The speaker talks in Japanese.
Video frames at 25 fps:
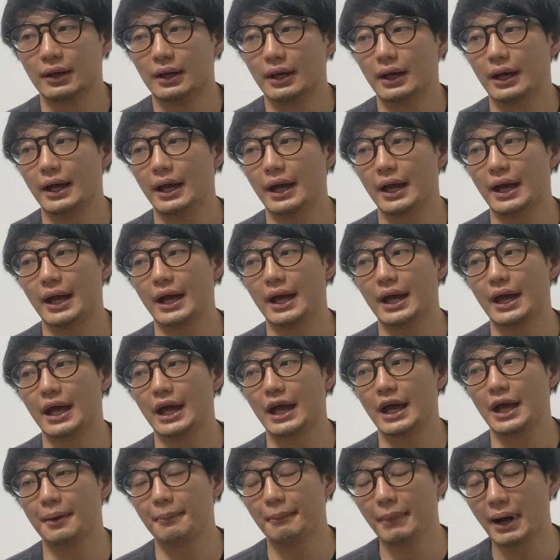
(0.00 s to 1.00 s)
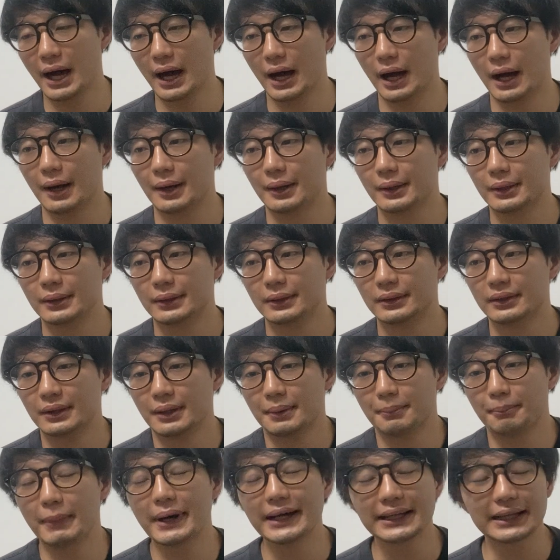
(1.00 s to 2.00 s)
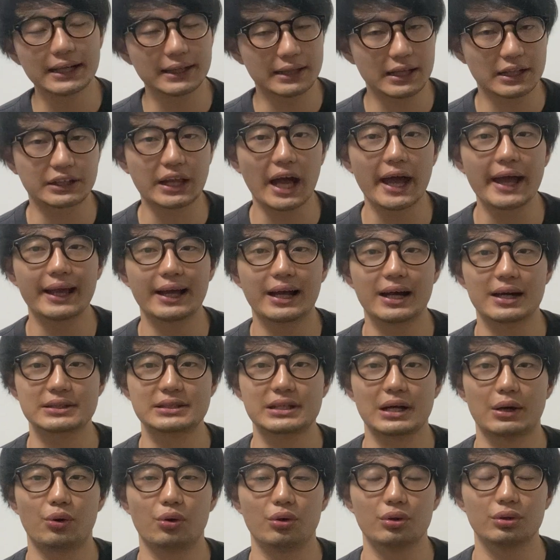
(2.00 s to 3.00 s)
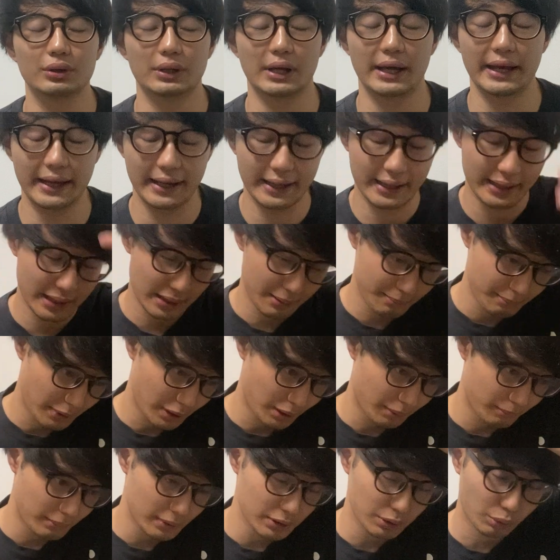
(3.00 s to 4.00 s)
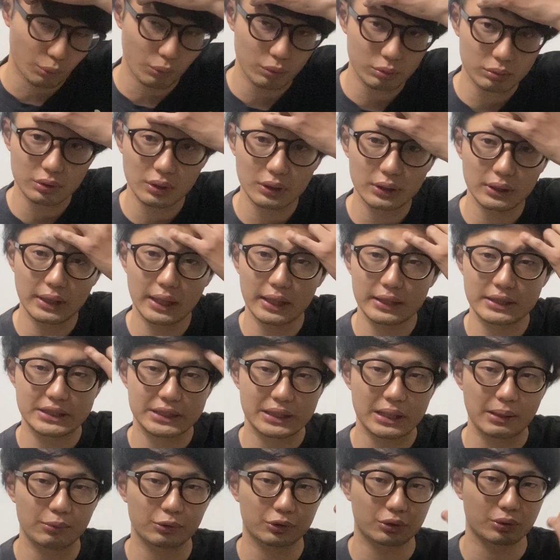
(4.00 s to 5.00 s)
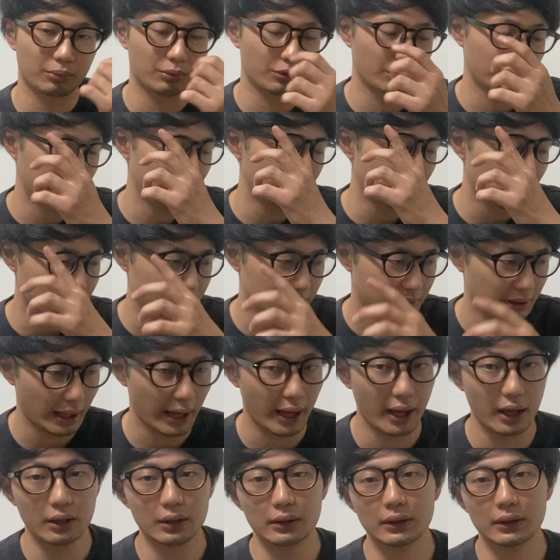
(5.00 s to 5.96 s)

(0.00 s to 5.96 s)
えー、まあ、まだね、タイガーさん、ほん、えー、まあ、まあ、本当にね、近本もいなくて、